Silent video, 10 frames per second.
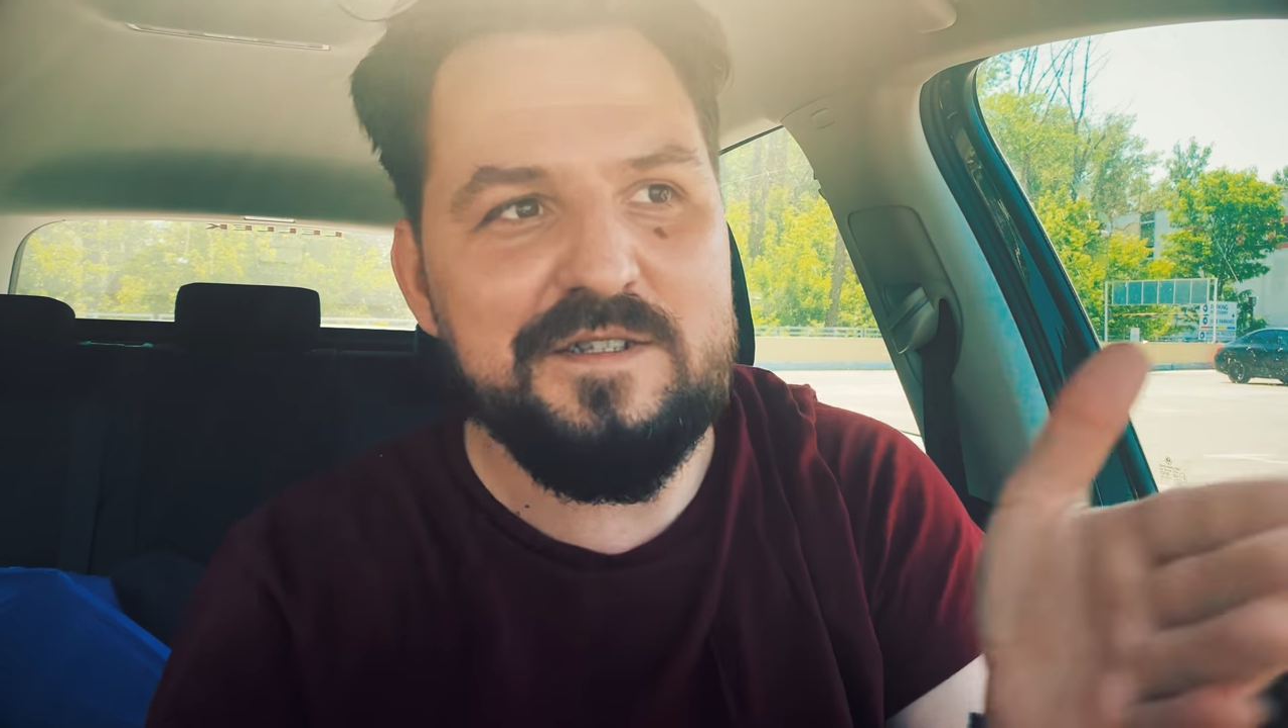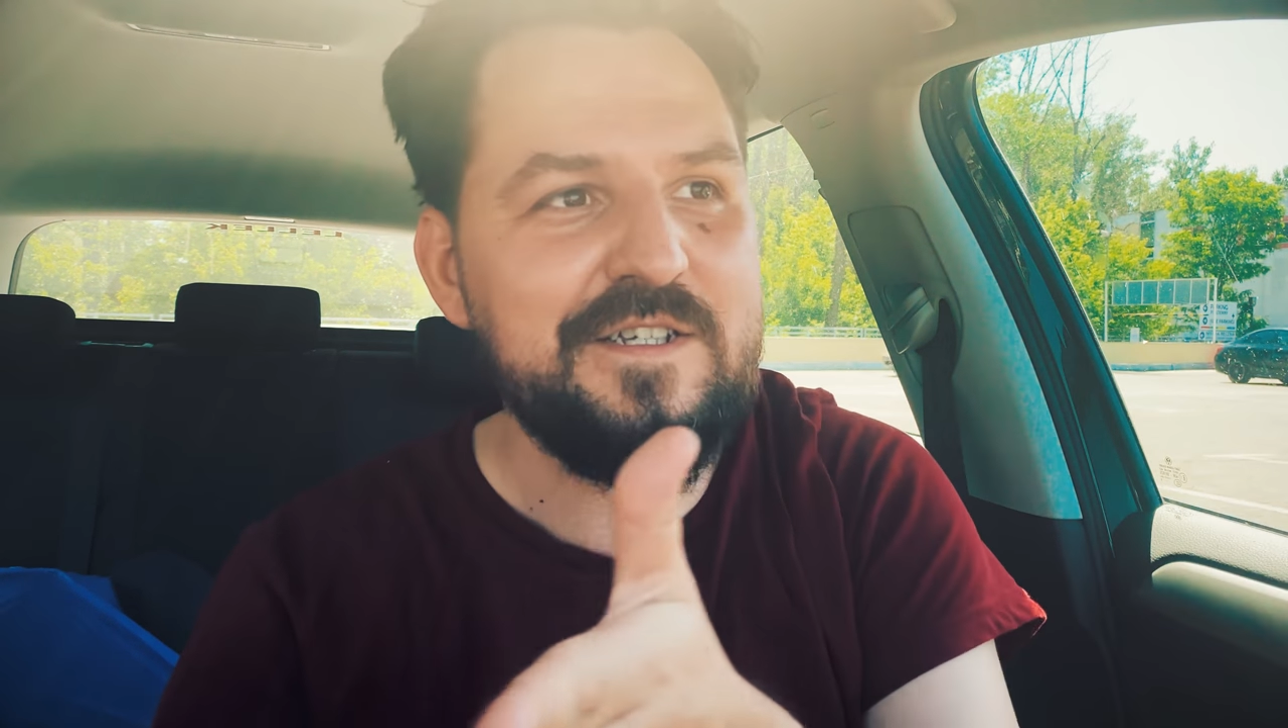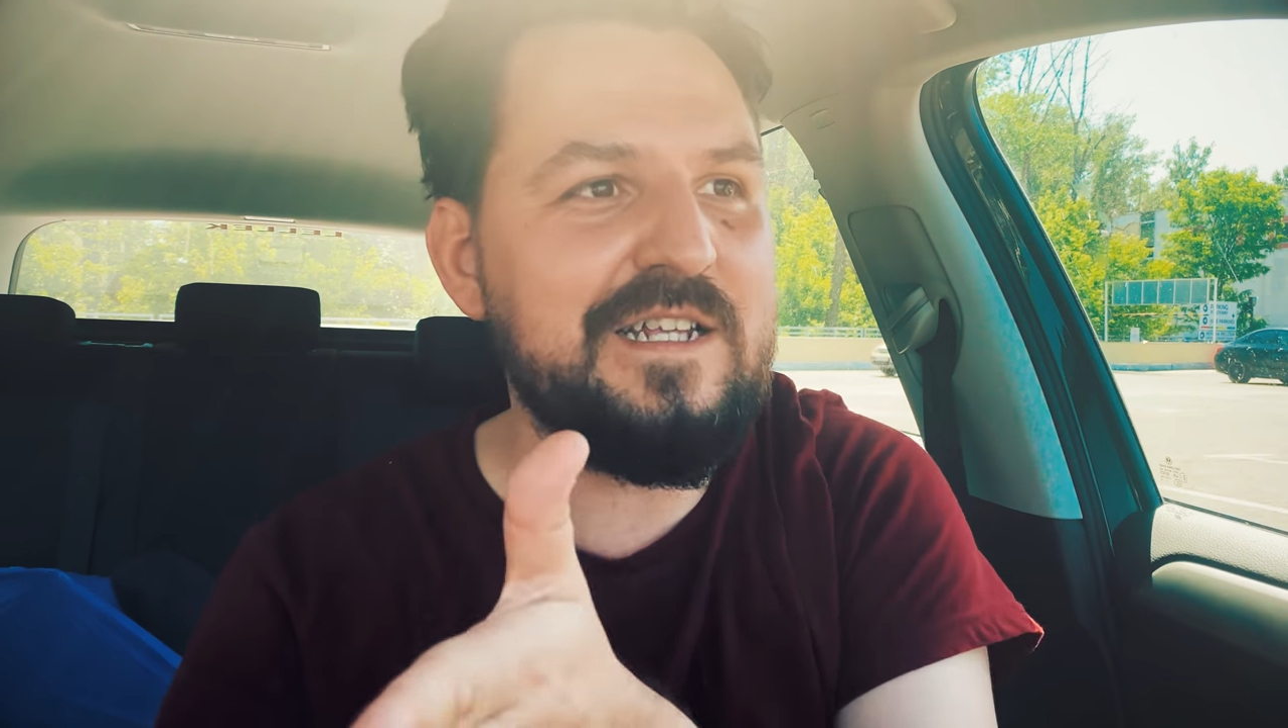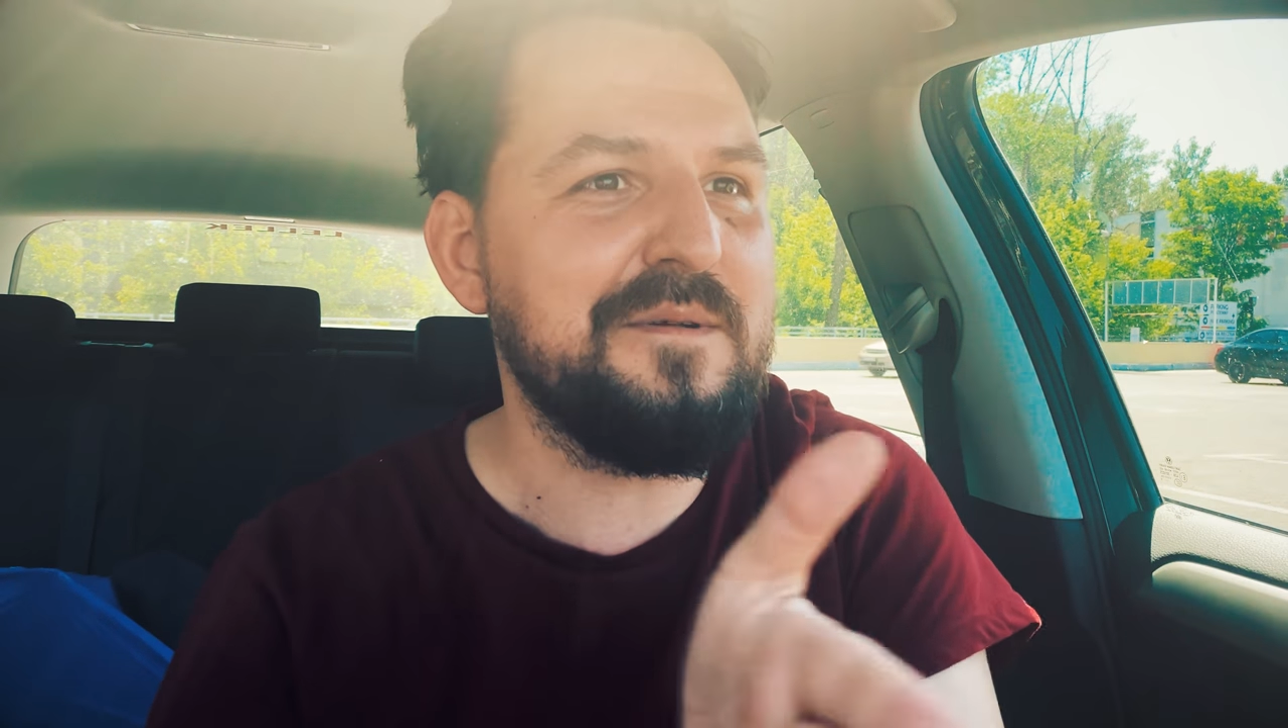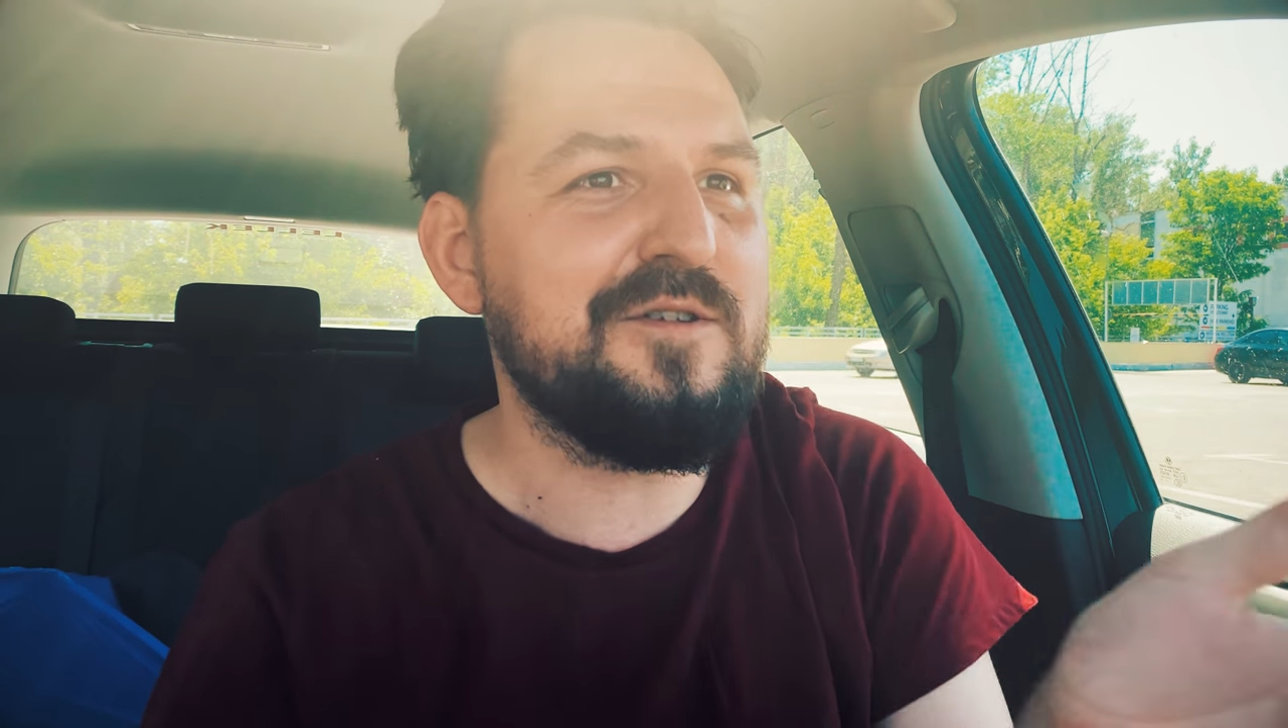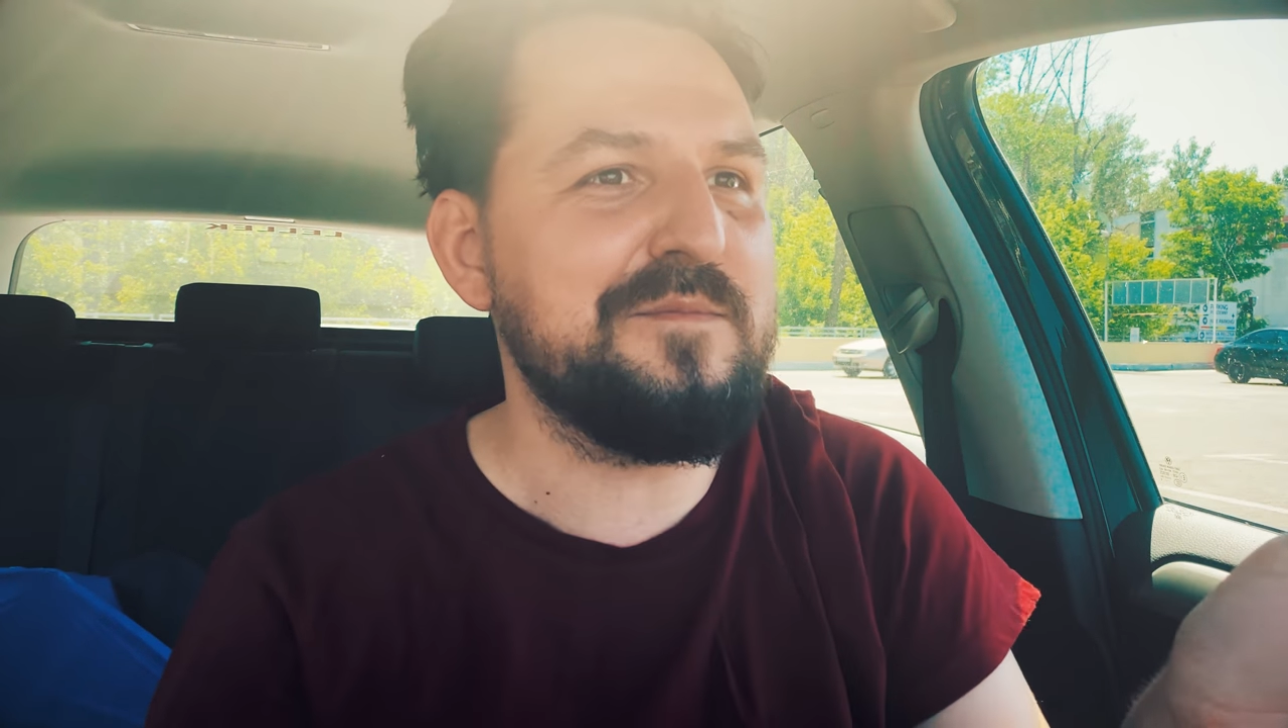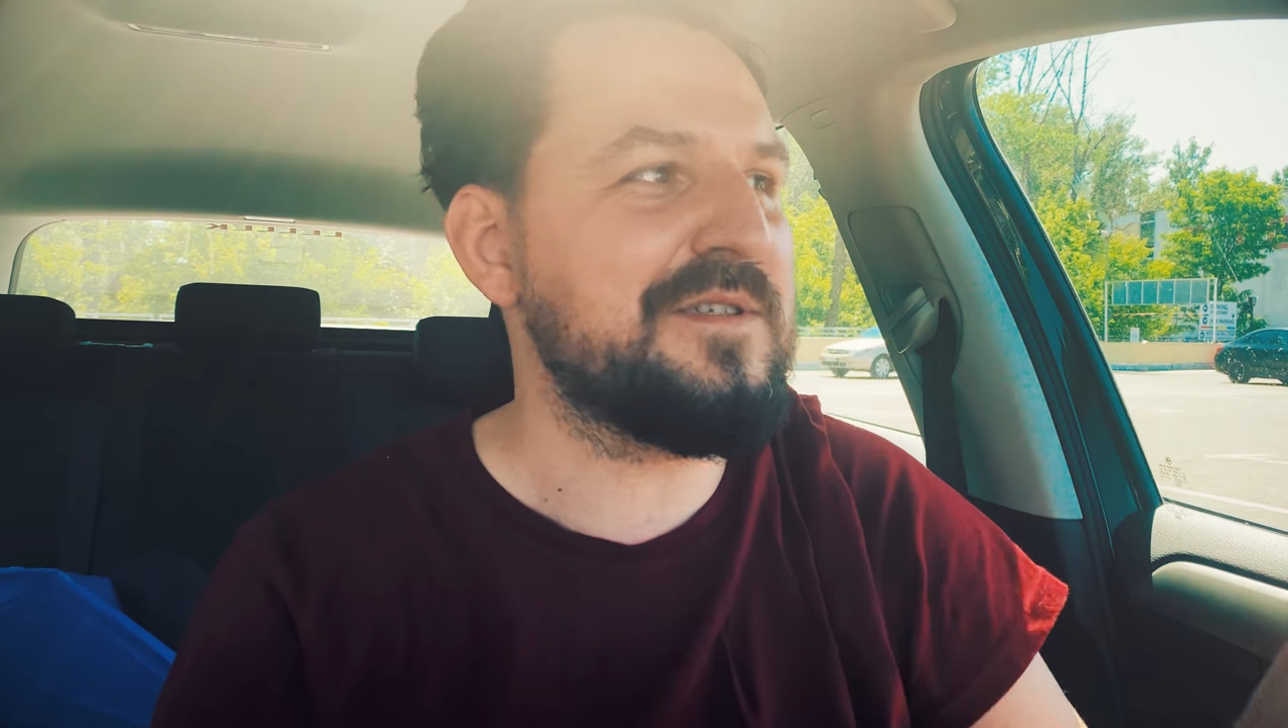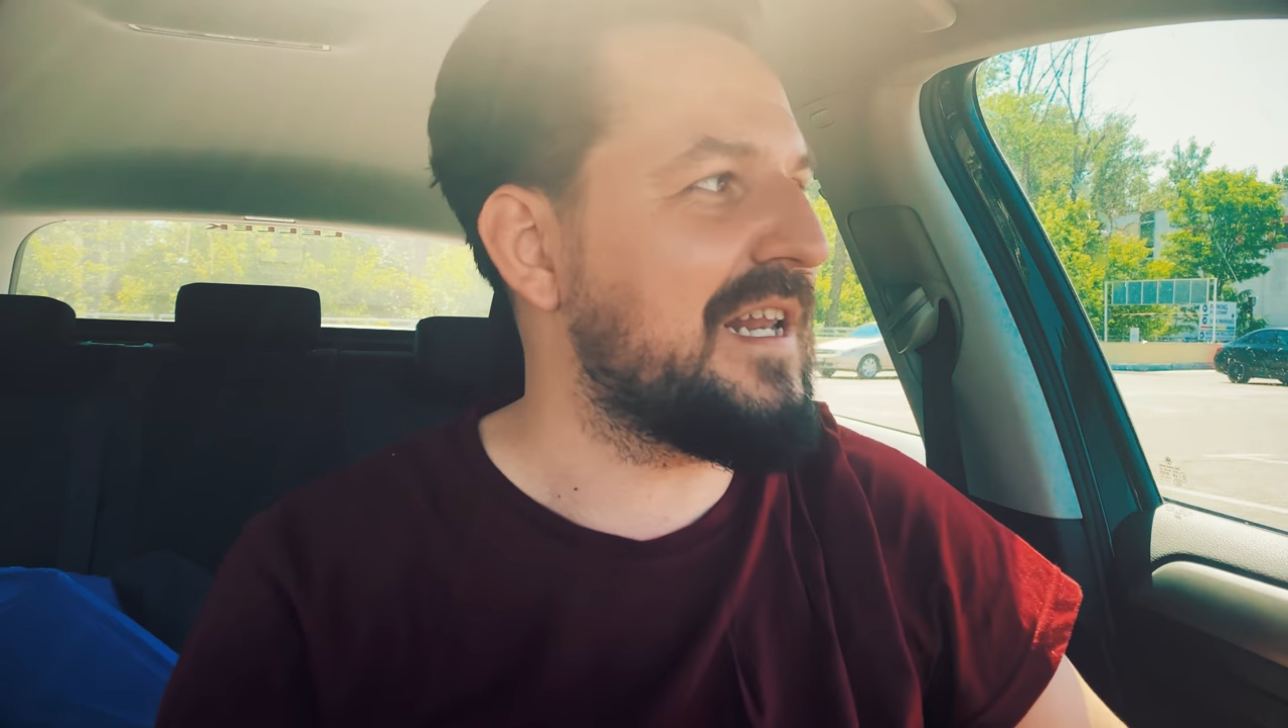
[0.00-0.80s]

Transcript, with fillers: między jednym a drugim